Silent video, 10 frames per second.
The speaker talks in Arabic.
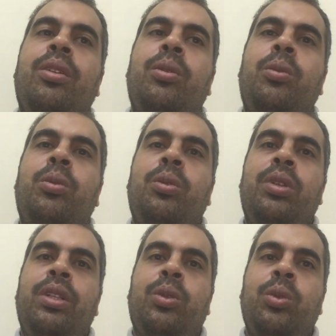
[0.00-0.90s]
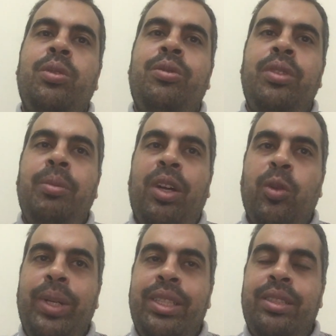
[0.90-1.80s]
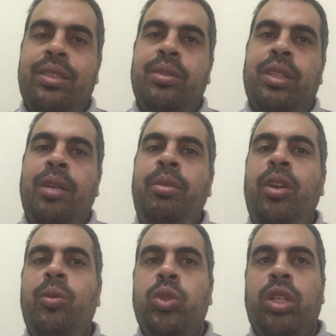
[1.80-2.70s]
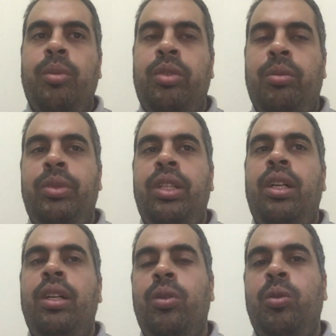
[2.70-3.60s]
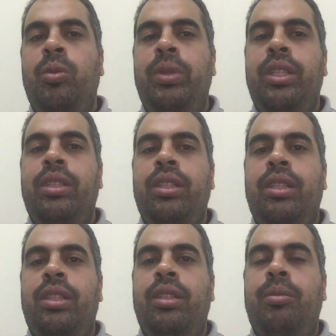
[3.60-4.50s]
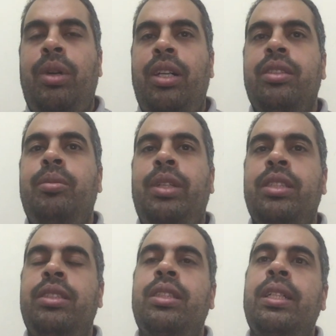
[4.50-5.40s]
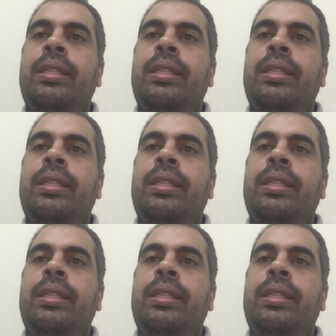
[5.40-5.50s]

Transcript: ويكون في معلومات كاملة ومترابطة بينها وبين بعض بحيث